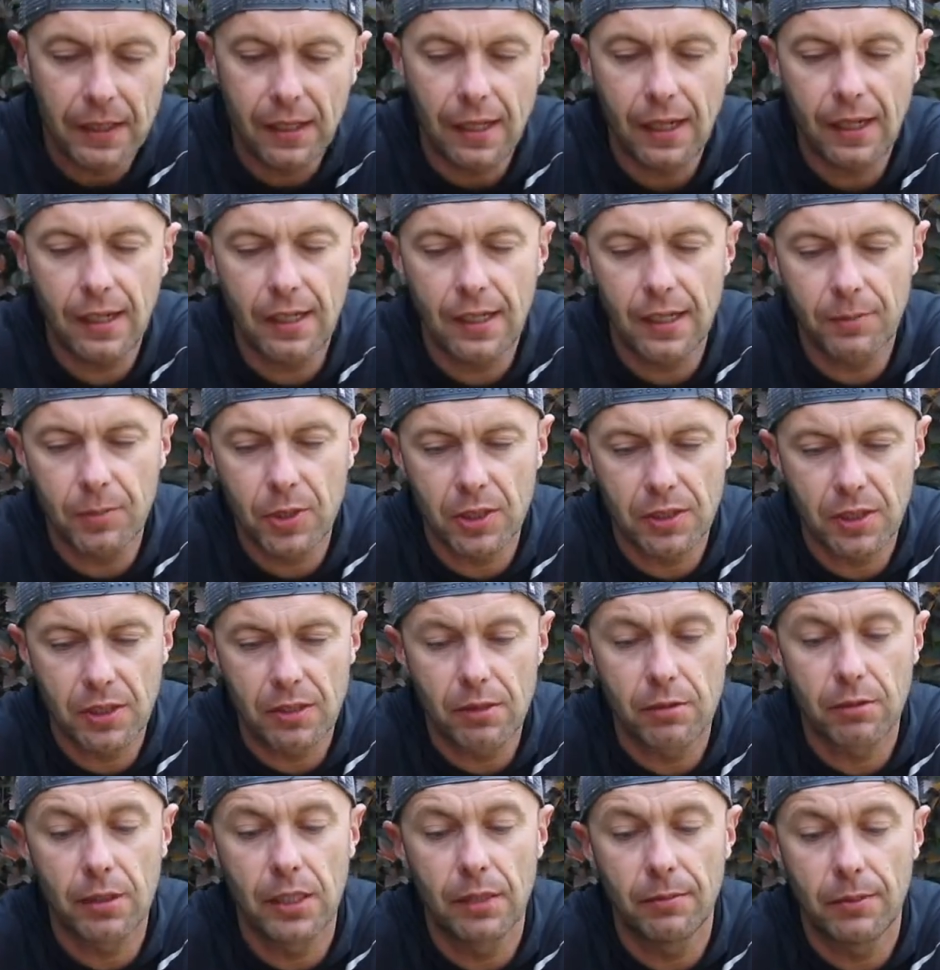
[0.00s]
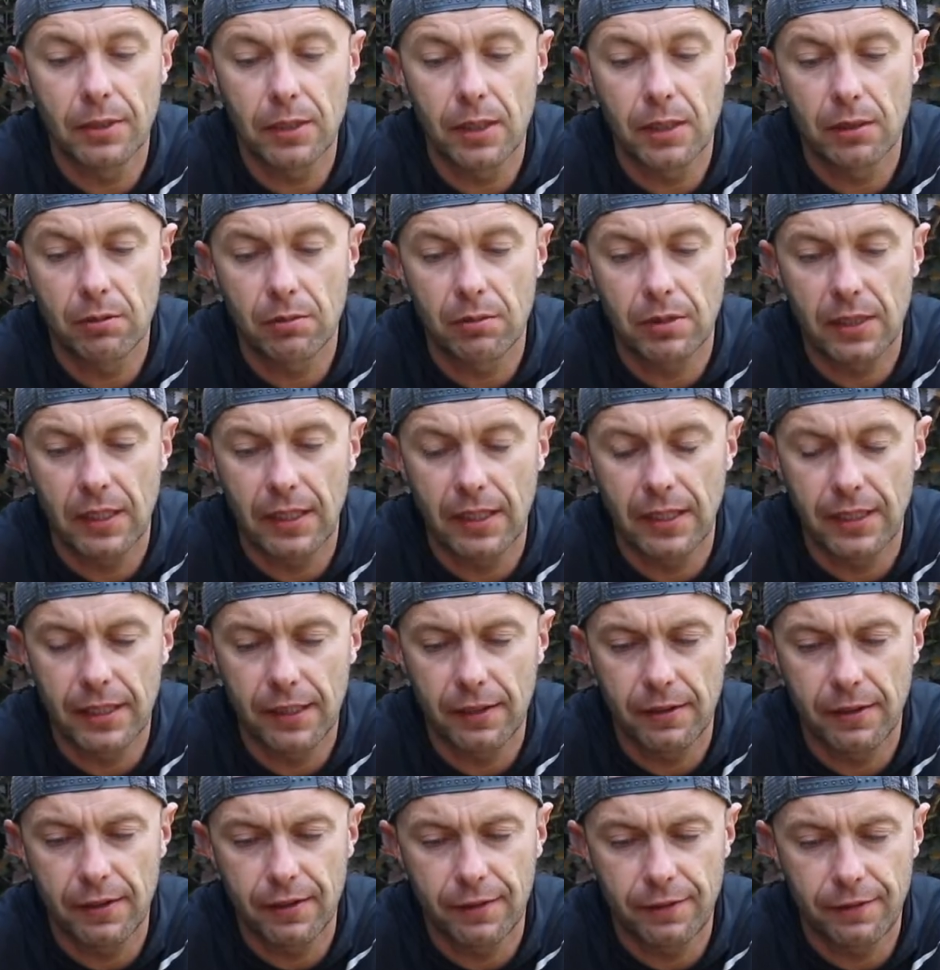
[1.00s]
ale przetestujemy je tutaj e,
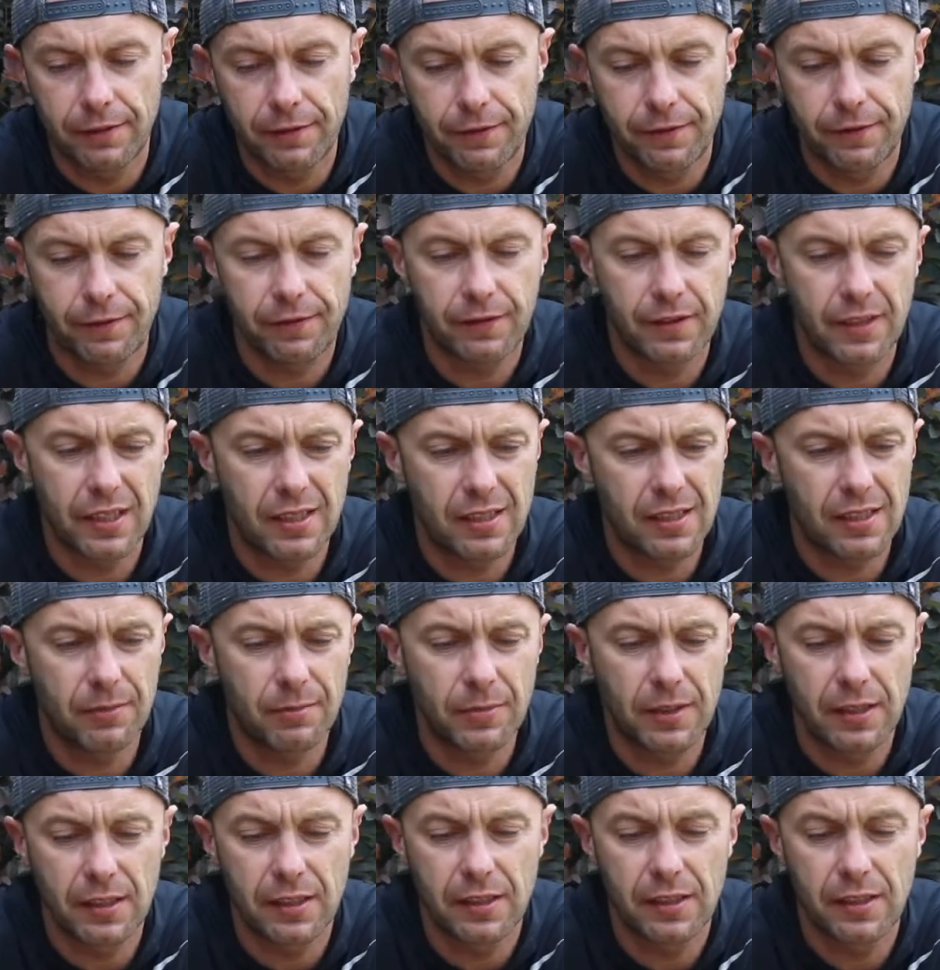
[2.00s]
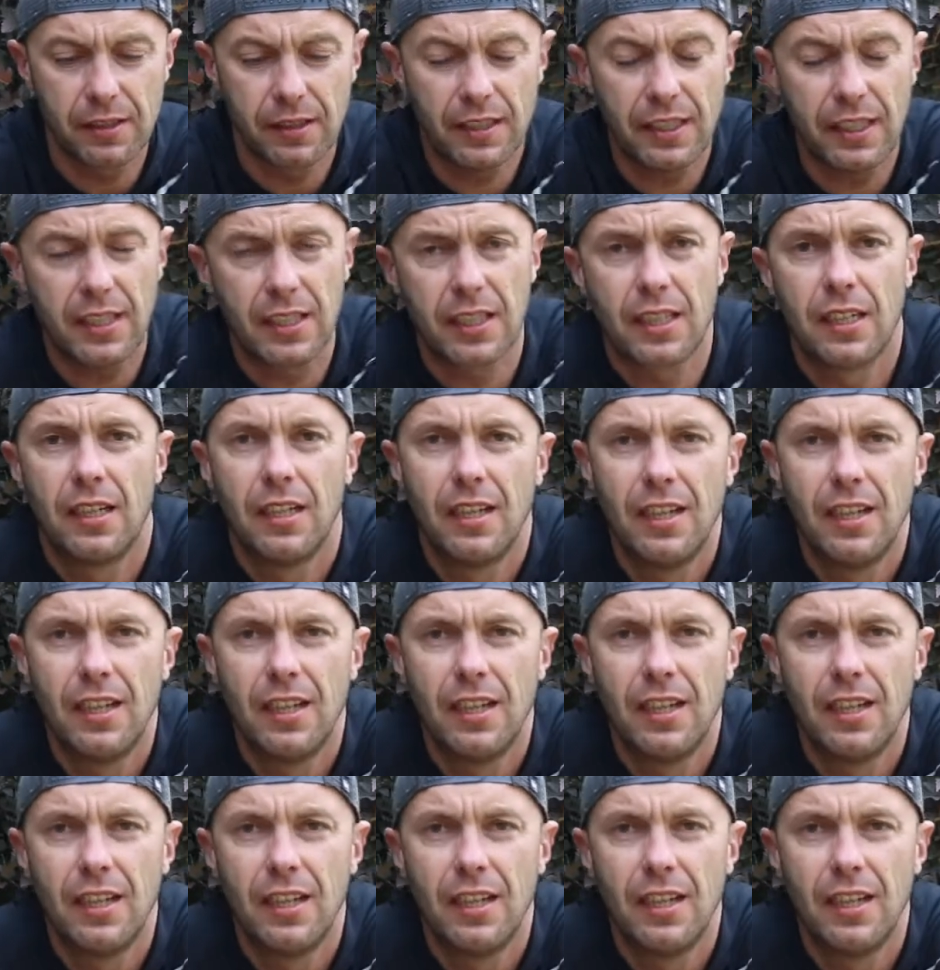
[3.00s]
w następnych dniach.